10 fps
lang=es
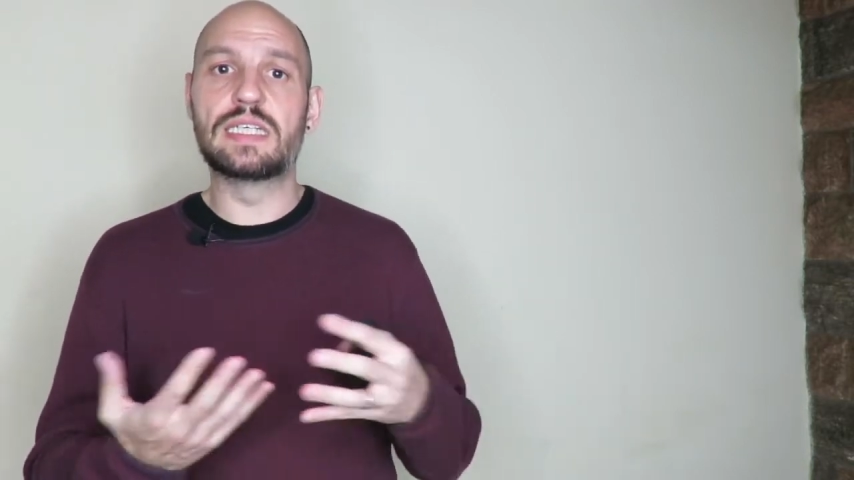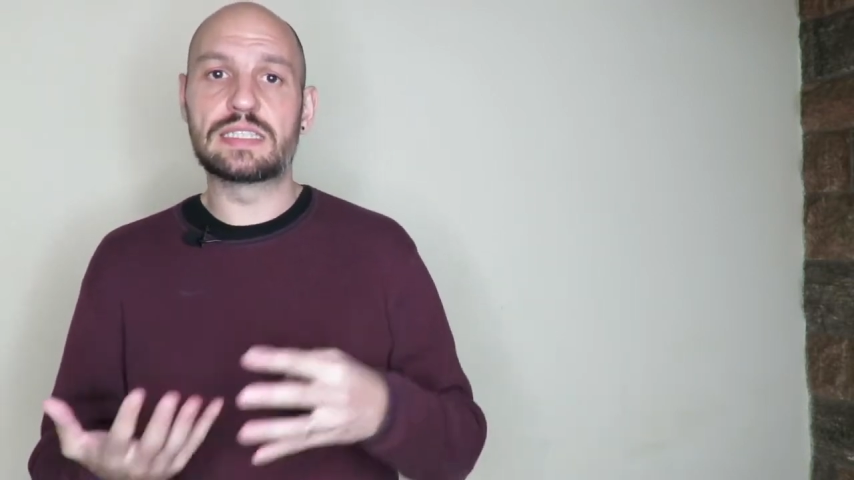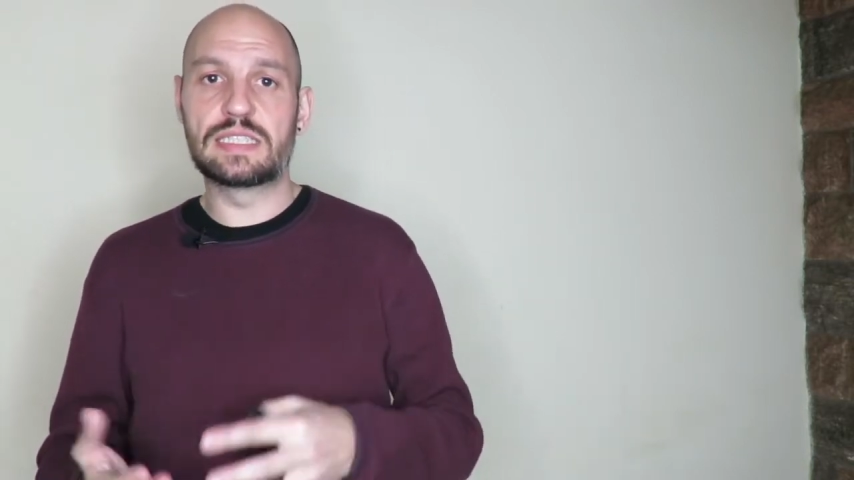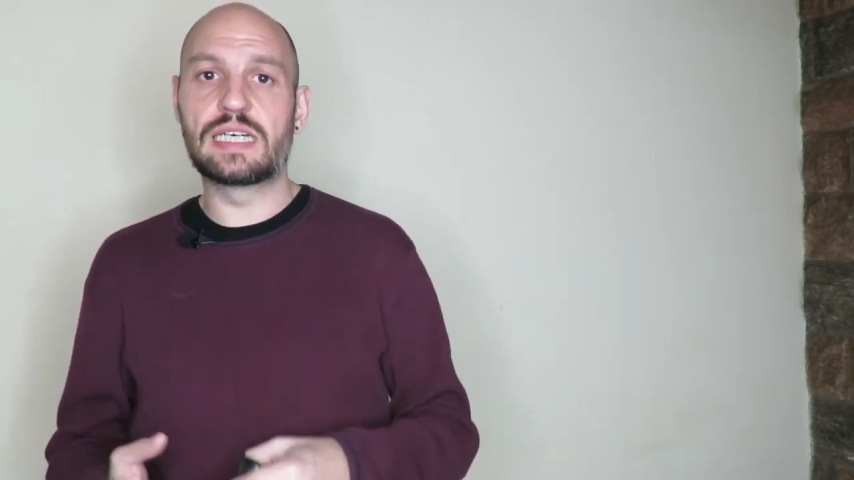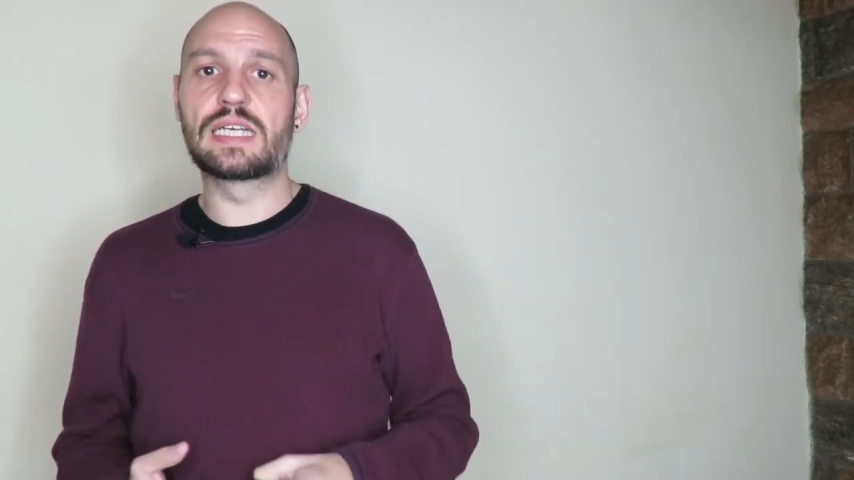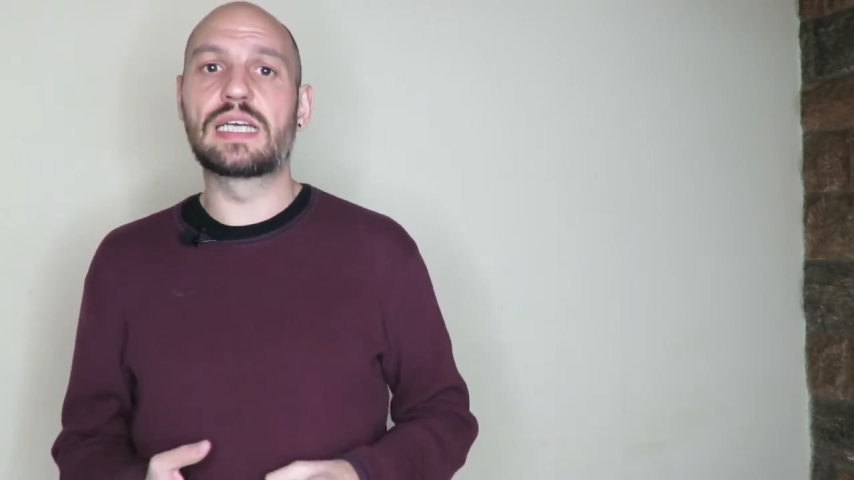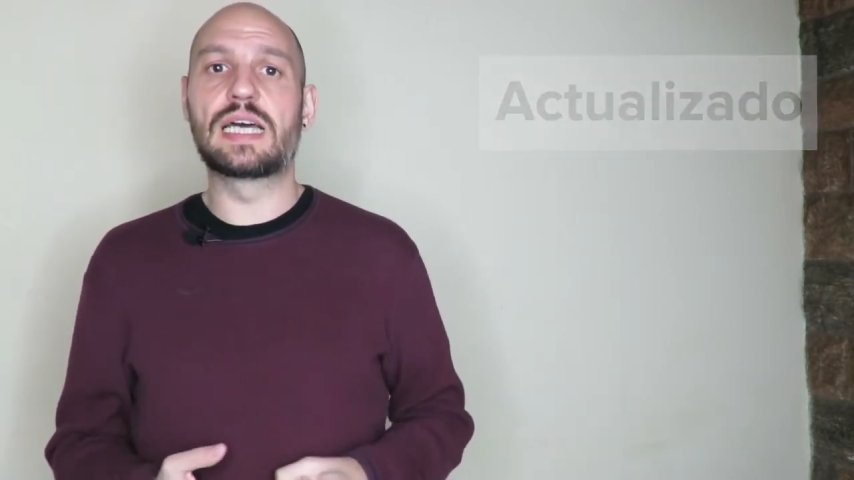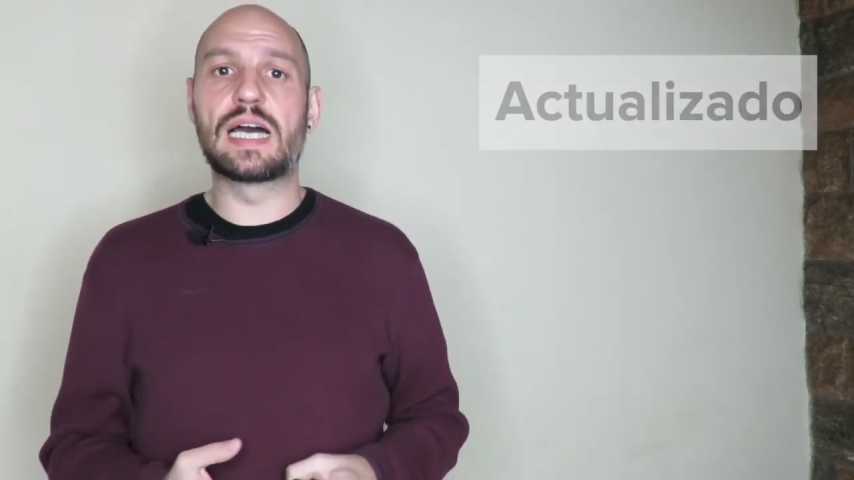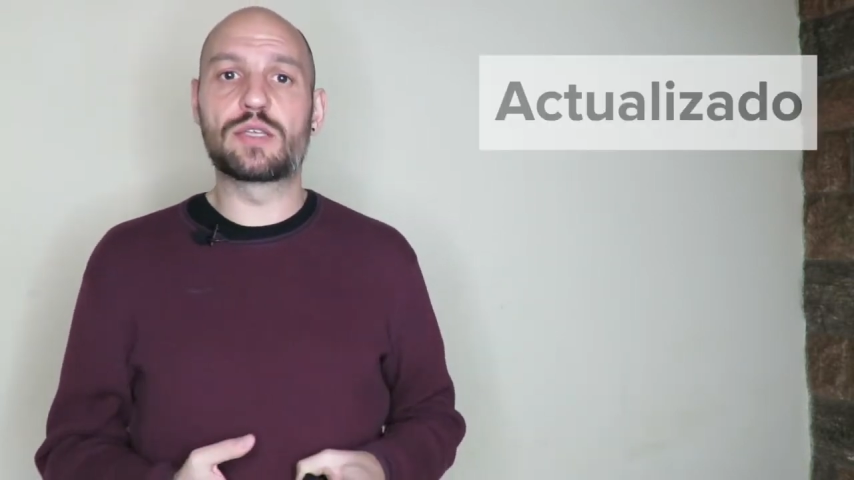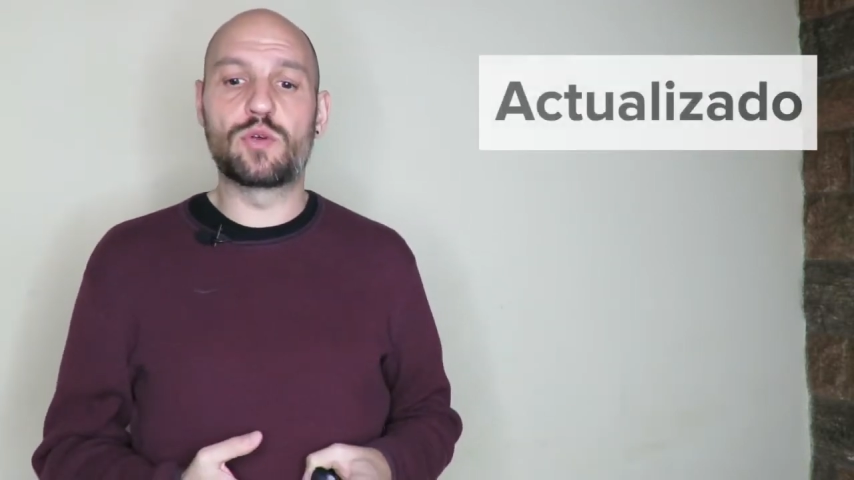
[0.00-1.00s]
y estar
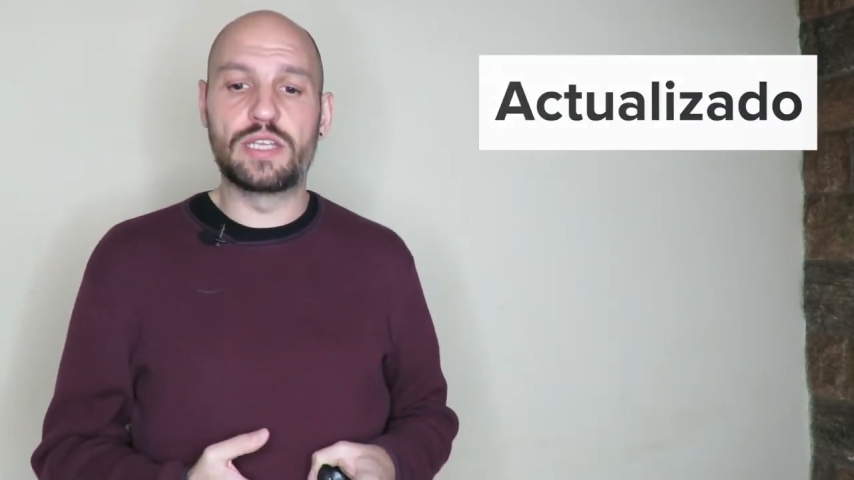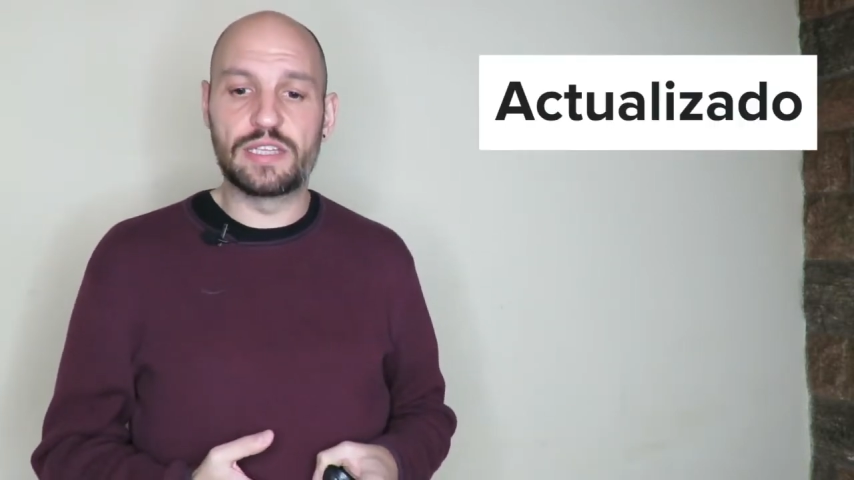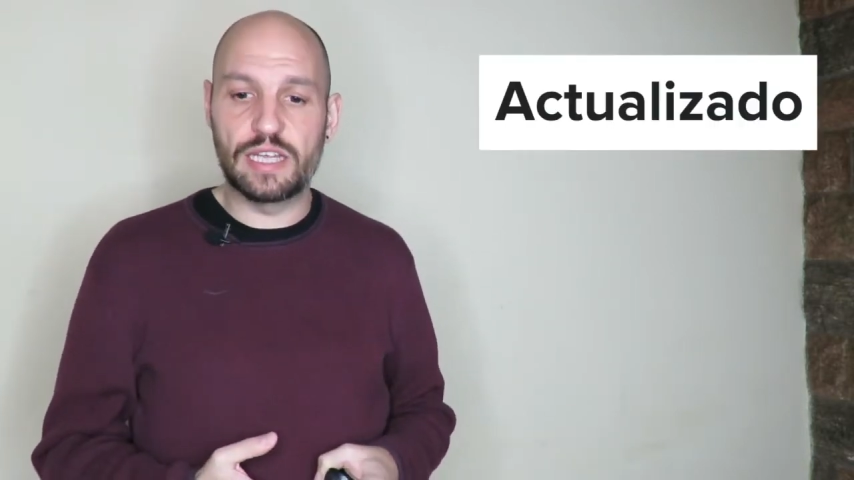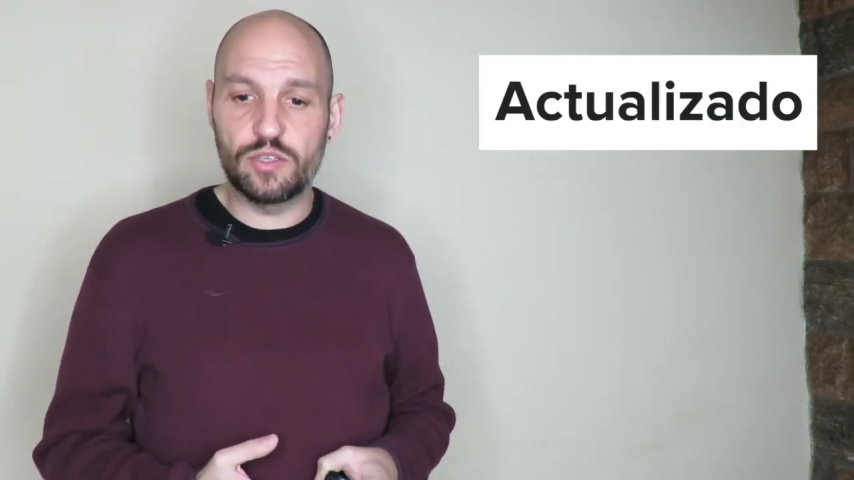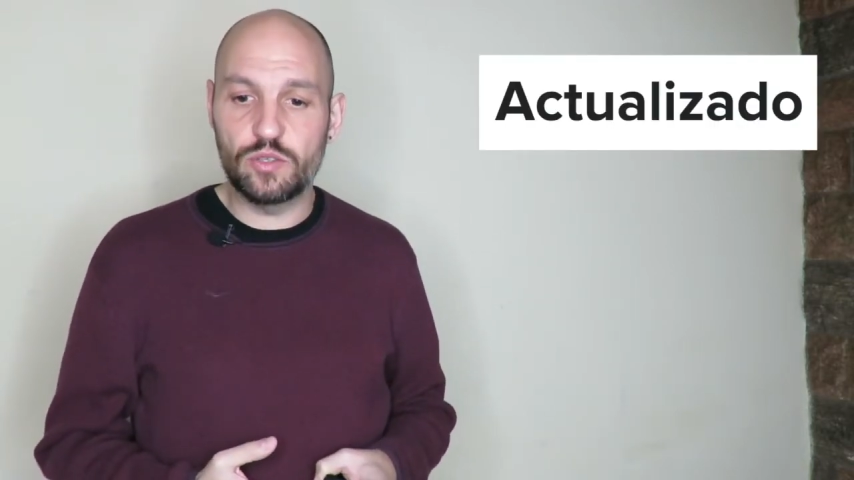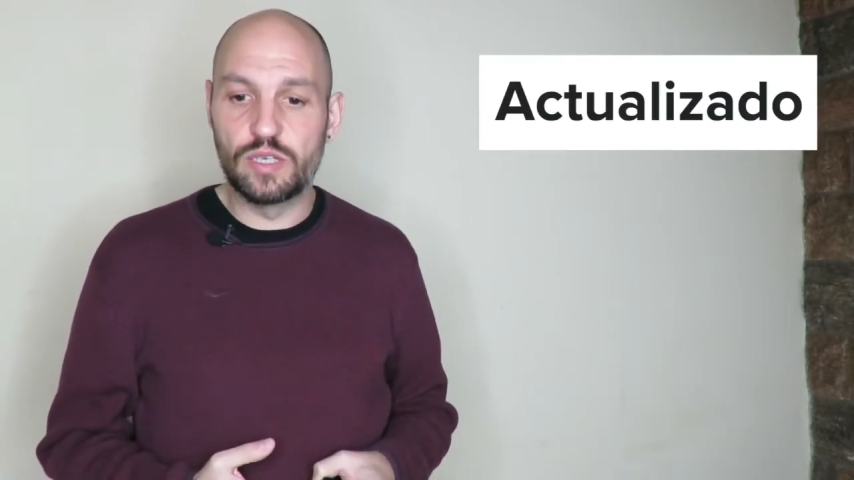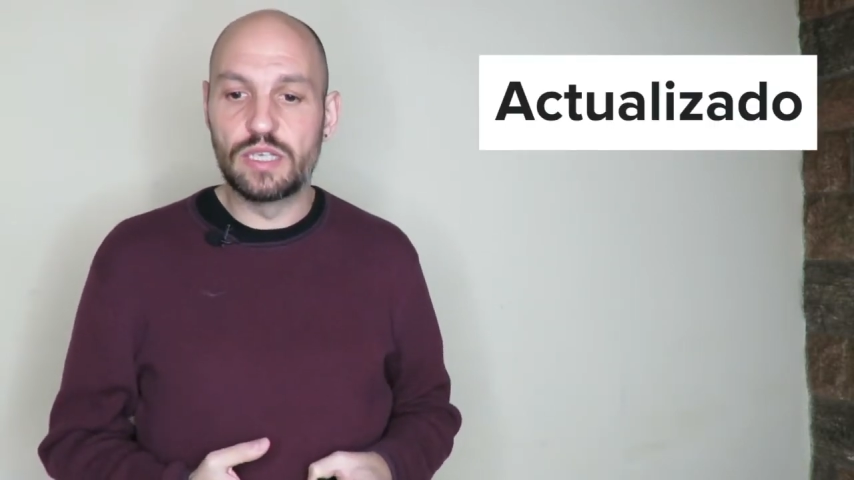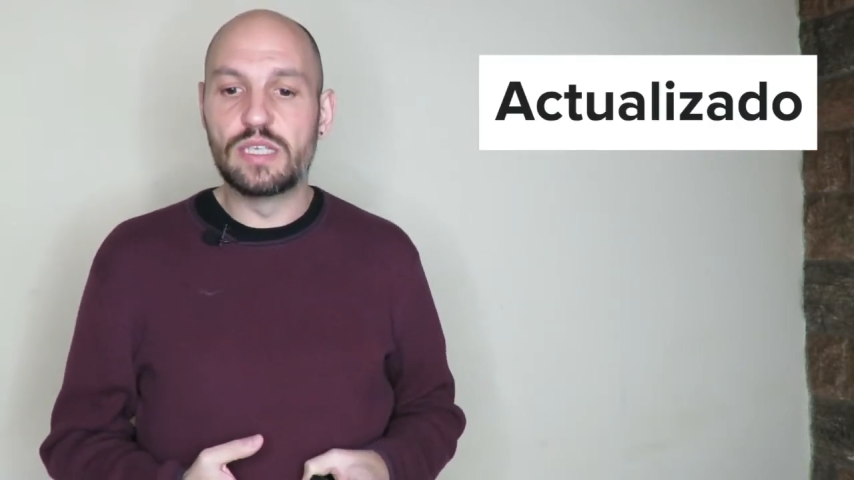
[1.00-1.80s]
actualizado.